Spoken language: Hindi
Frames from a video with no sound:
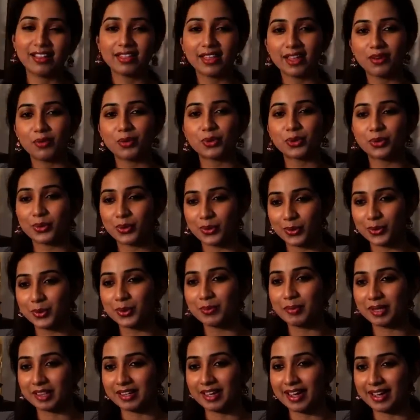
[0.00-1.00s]
थिंक वो तो लोग
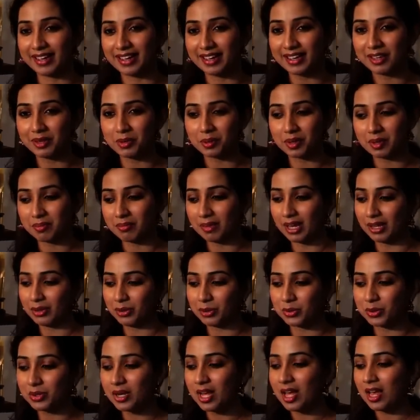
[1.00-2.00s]
बताएंगे क्योंकि मैं
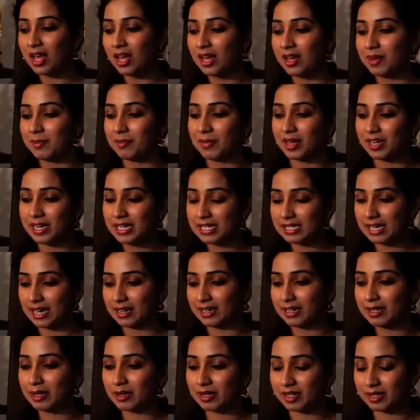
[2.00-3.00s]
तो मेरे
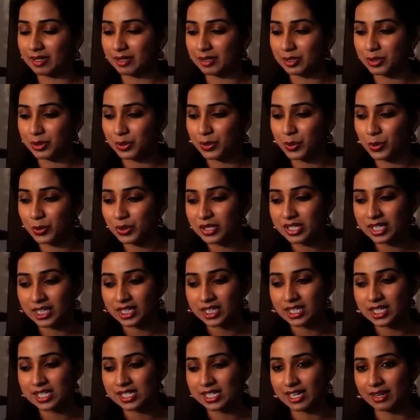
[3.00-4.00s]
सारे uh, जो को
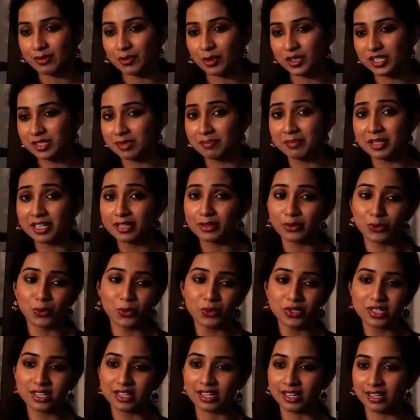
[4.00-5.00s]
सिंगर्स हैं वो सब मेरे
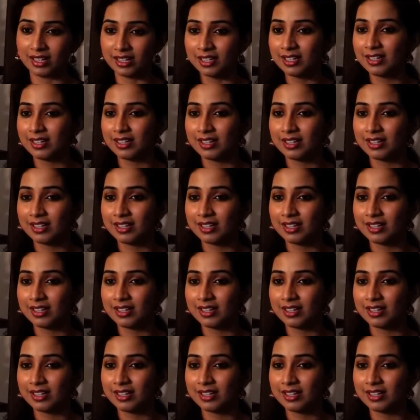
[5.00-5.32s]
दोस्त हैं